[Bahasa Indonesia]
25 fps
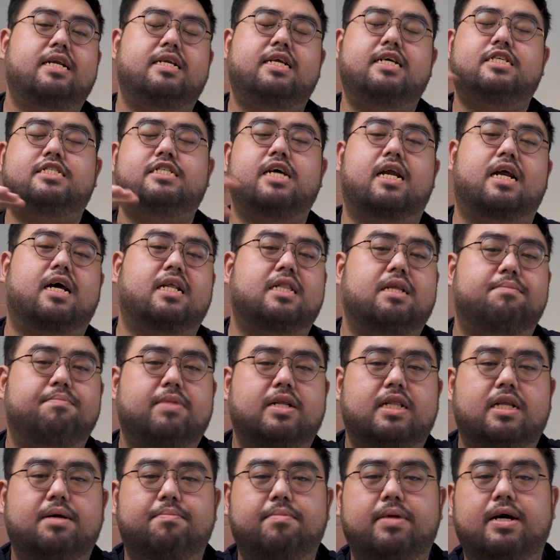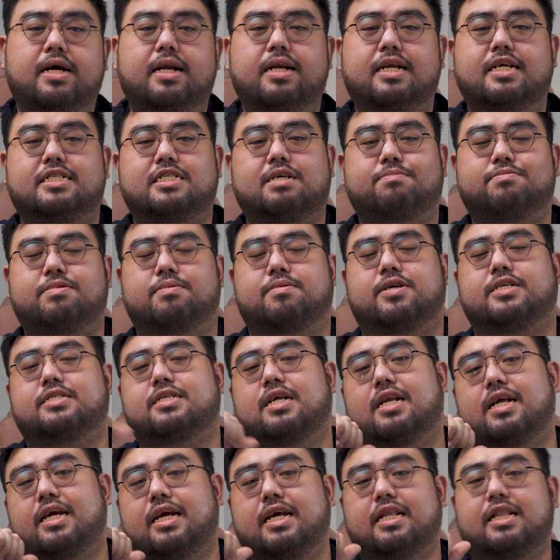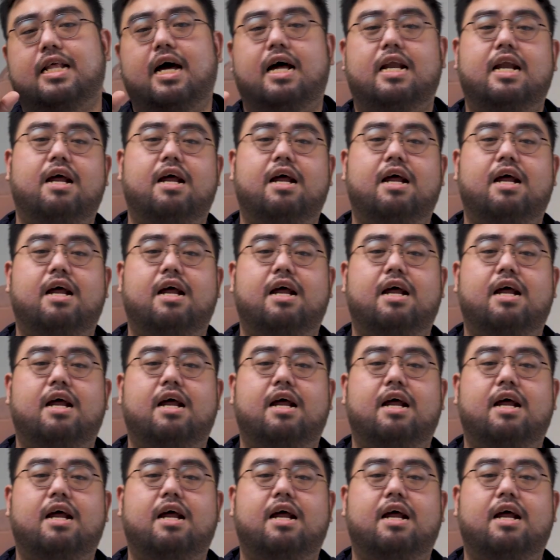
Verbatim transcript: di share ke teman-teman, di subscribe ke channel kita,